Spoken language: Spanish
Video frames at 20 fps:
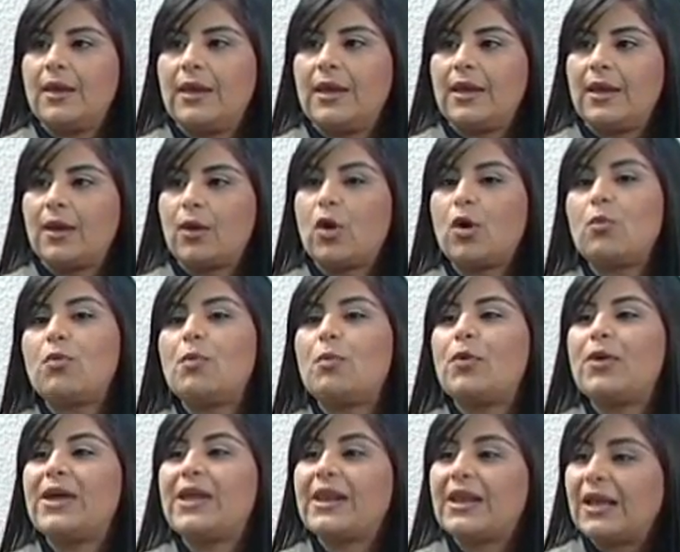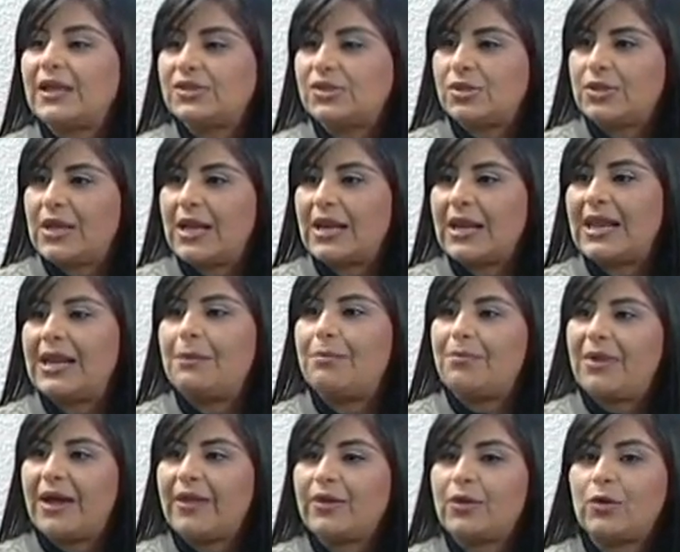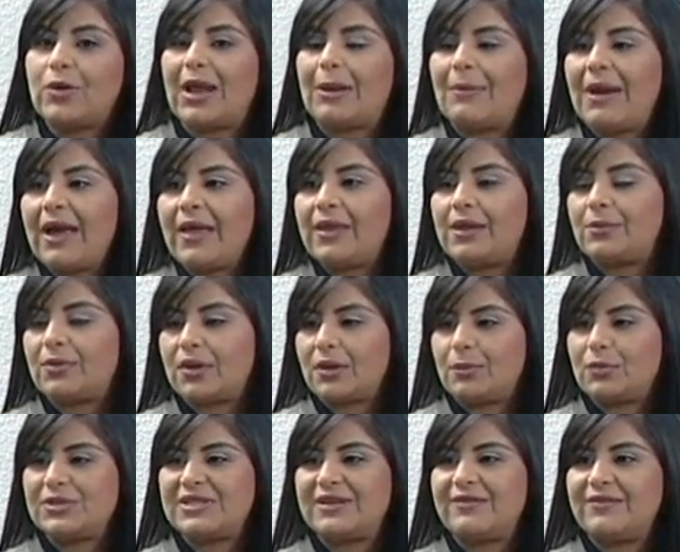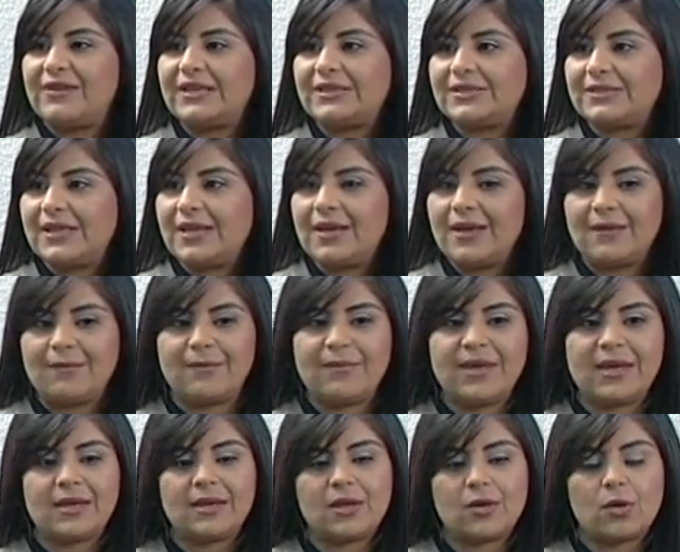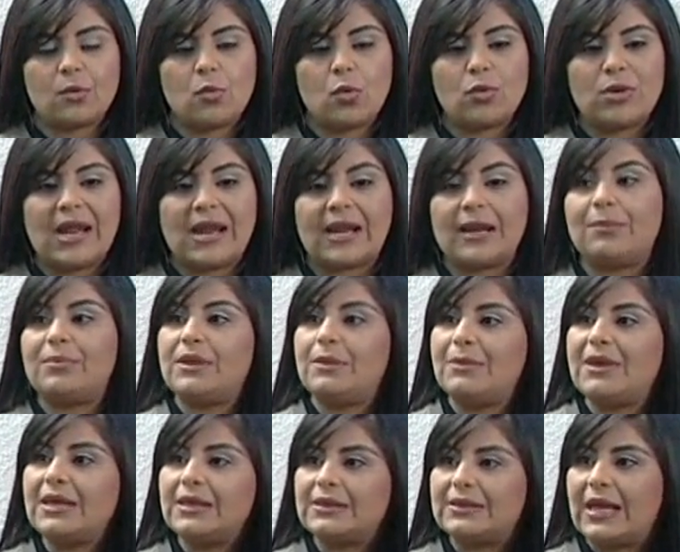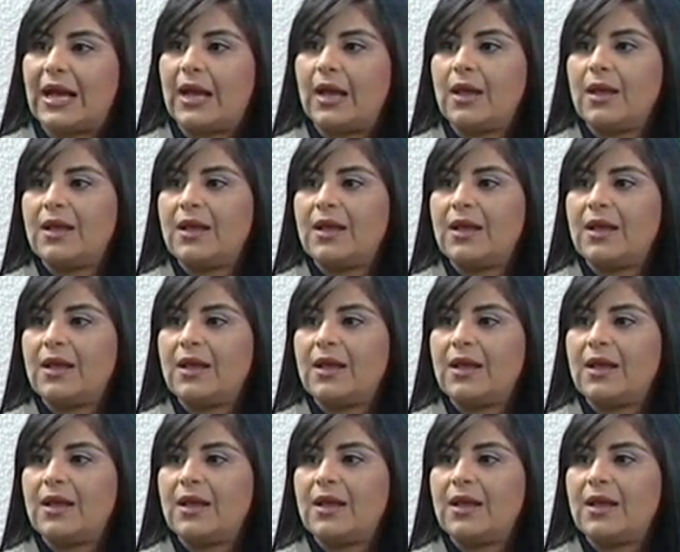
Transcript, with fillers: Eh, ¿Cómo puede reaccionar el padre o la madre? Porque muchas veces viene como una reprimenda.